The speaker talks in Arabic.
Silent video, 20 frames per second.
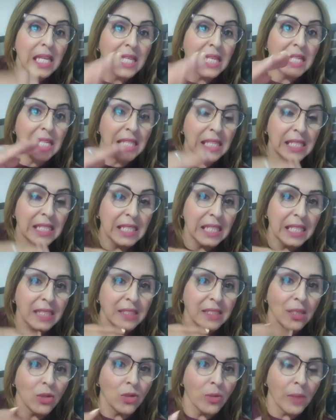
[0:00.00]
ايدي
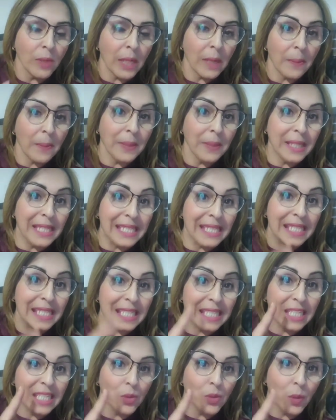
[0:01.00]
تيكون مخبي عليك
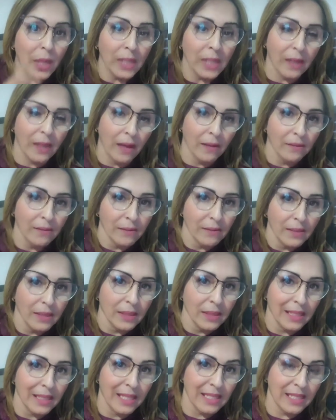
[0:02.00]
ايد وحده
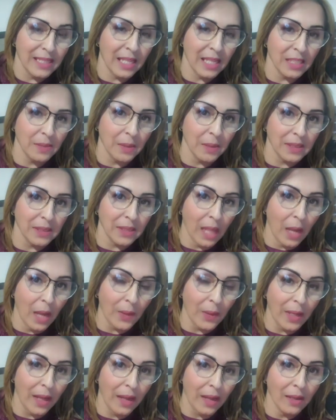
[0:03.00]
لتحت من
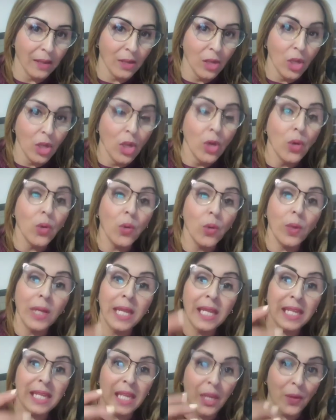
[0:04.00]
الطاوله وإلا
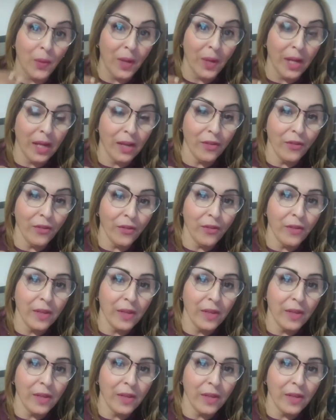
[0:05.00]
كان واقف